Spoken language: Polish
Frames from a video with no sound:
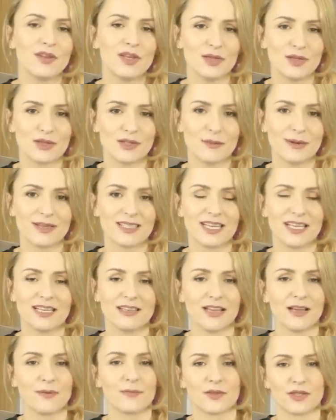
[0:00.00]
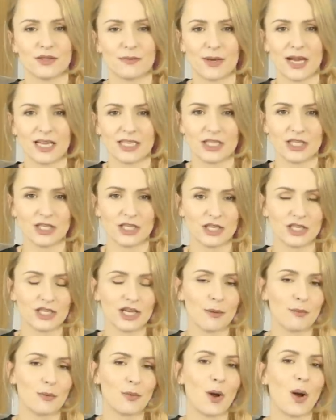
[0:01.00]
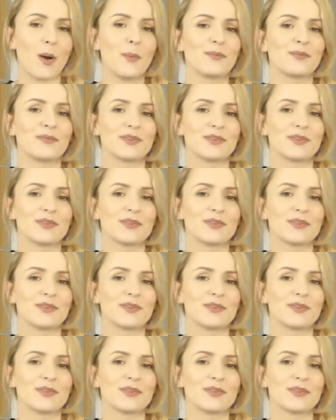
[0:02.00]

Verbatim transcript: i do zobaczenia. Trzymajcie się ciepło.